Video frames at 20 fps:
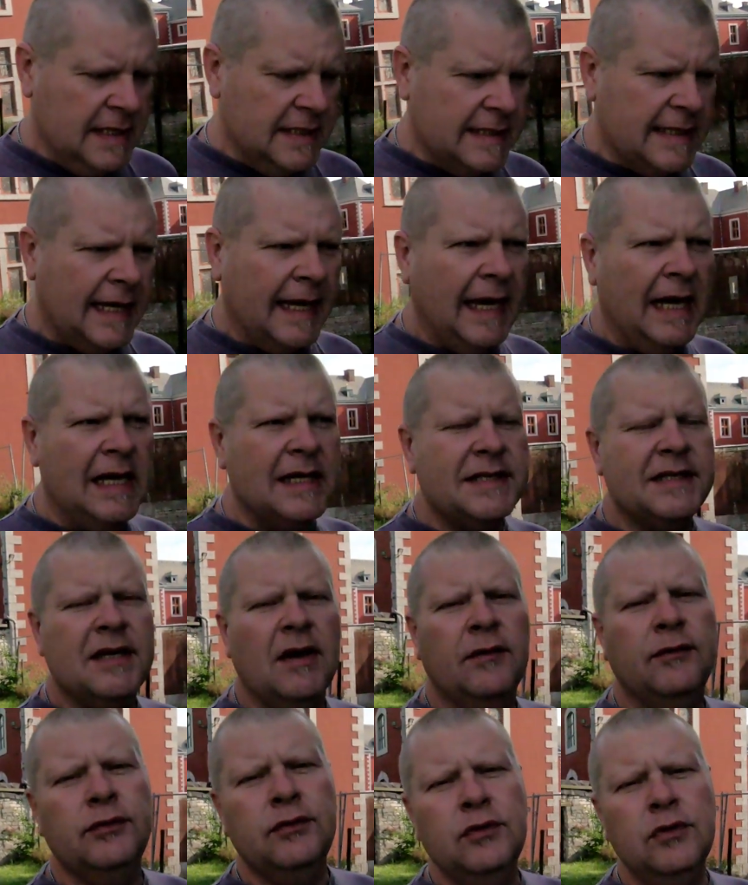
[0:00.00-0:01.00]
C'est grâce
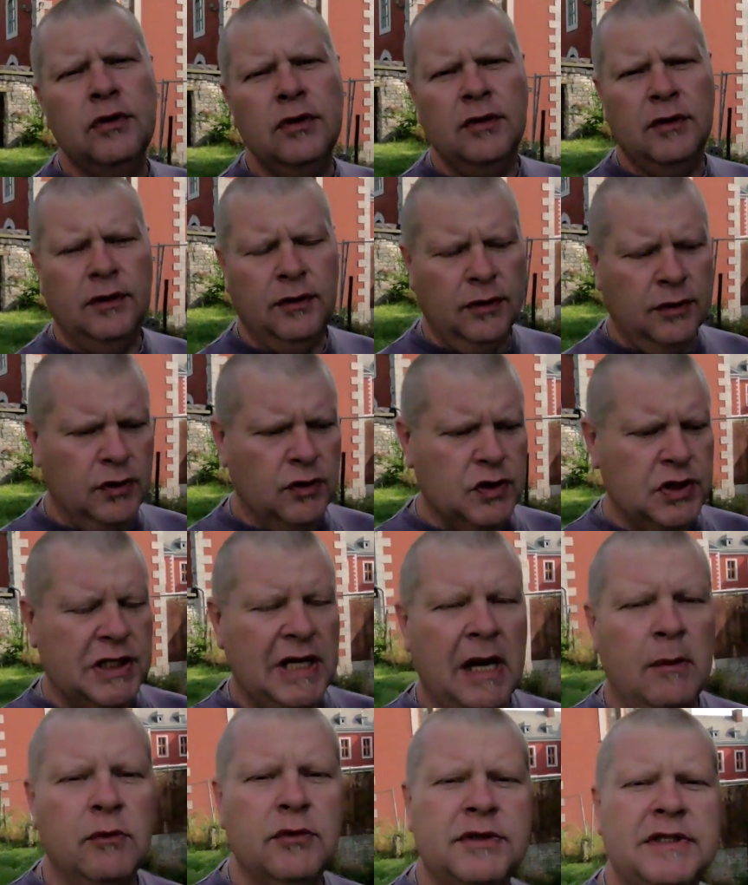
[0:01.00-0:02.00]
à vous que j'ai
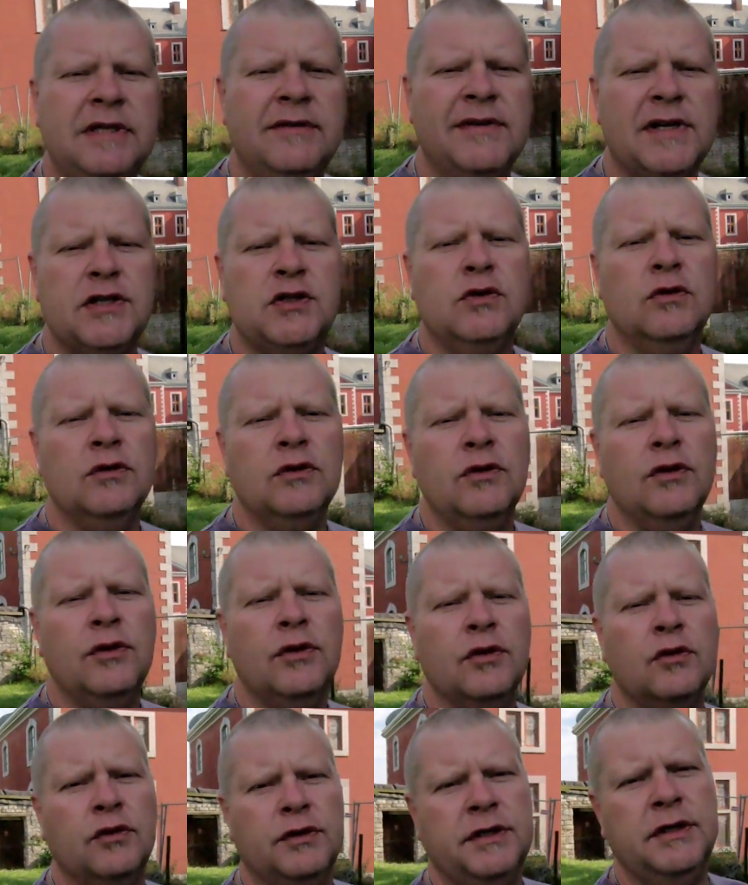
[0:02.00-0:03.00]
la motivation
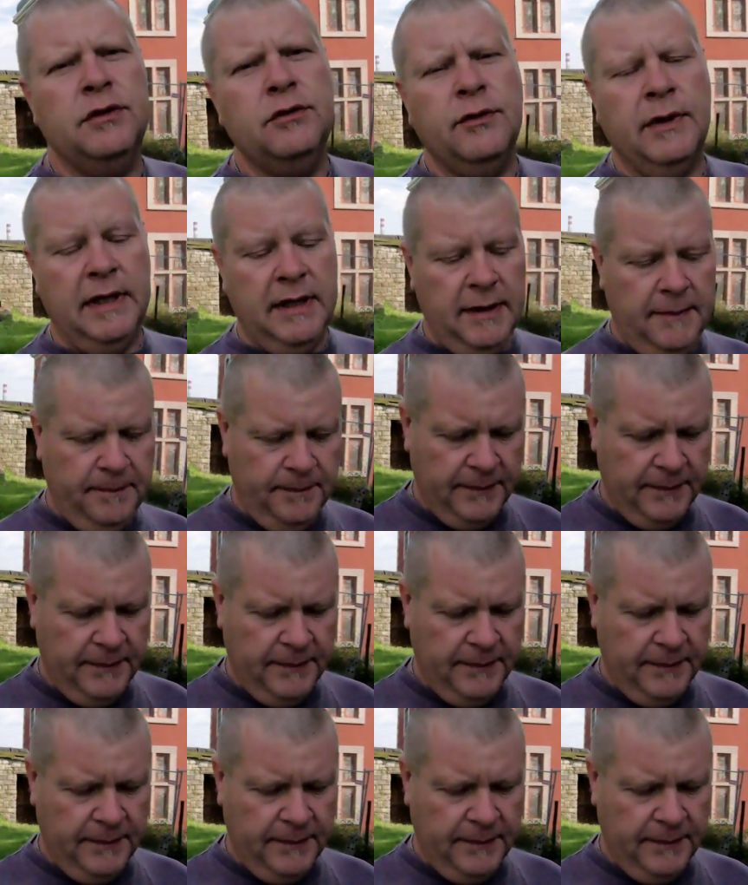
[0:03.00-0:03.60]
de continuer.